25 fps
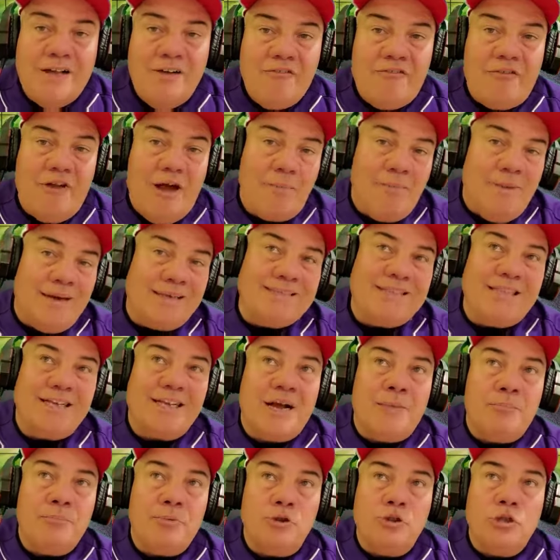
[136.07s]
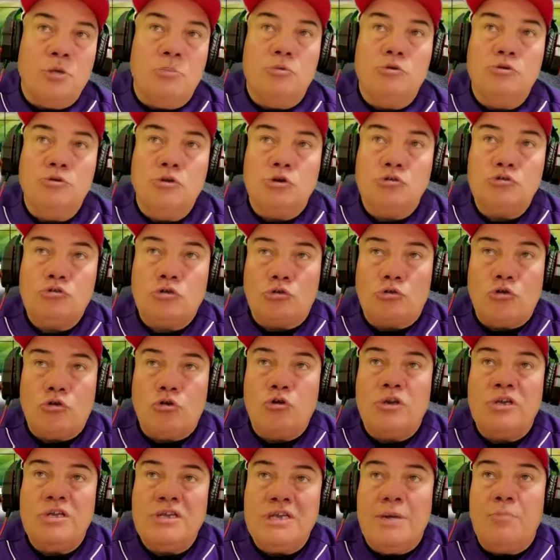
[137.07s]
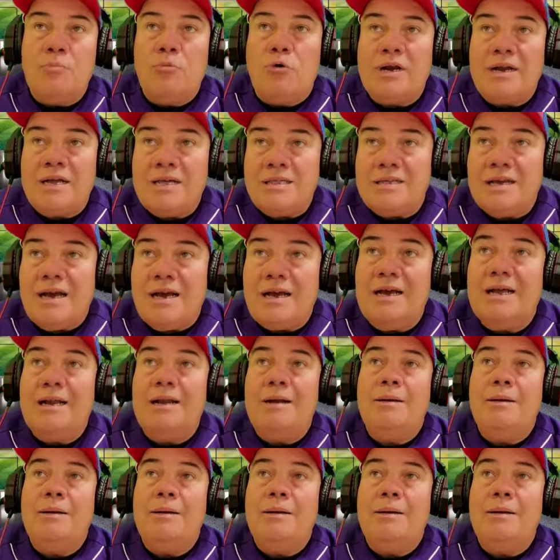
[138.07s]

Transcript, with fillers: flamante campeón del mundo junto con Guillermo Heredia,